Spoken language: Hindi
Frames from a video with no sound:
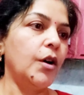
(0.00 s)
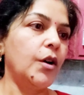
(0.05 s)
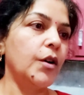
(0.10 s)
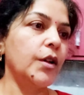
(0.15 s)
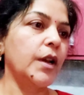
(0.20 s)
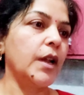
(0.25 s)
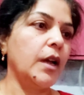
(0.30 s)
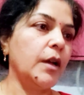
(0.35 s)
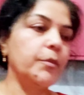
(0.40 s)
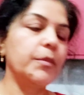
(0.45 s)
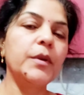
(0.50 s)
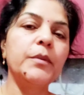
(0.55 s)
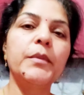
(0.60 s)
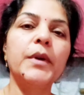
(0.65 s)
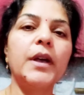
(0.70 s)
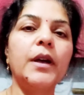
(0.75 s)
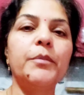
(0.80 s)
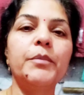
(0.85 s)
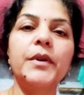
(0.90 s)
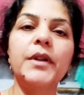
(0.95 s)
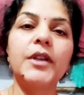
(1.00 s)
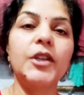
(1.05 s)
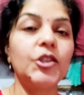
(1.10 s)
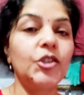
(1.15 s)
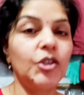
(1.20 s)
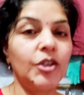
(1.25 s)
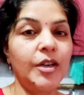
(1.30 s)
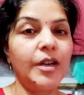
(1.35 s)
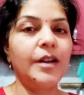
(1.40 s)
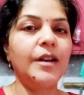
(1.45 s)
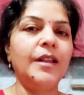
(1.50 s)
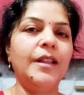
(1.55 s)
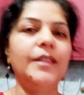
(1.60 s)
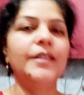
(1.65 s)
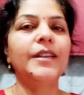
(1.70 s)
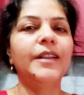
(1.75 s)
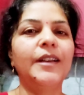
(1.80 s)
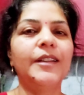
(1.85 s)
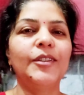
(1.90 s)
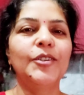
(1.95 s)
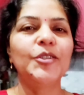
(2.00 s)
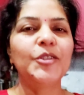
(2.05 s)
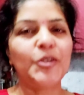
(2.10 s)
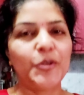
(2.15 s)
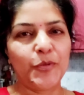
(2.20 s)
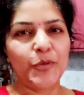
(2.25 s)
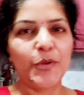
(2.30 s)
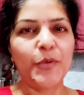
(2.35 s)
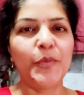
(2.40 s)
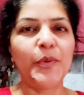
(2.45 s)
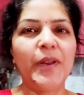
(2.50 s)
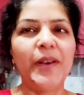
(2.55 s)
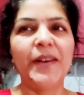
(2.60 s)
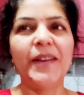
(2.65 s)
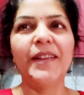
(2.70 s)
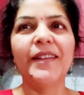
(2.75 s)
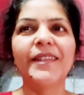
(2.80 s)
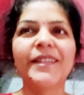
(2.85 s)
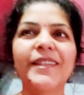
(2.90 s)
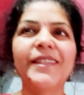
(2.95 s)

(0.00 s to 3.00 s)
और अभी मैं अपने किचन का हाल दिखाती हूँ सबसे पहले